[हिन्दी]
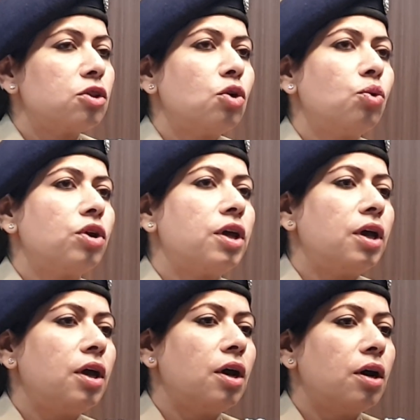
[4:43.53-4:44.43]
तो
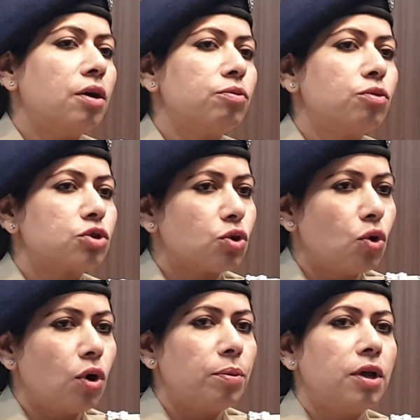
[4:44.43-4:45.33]
उनके आ,
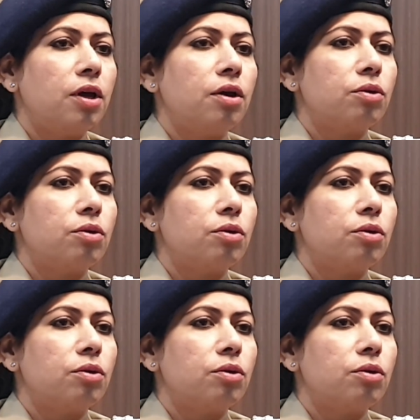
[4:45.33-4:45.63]
उसको हमने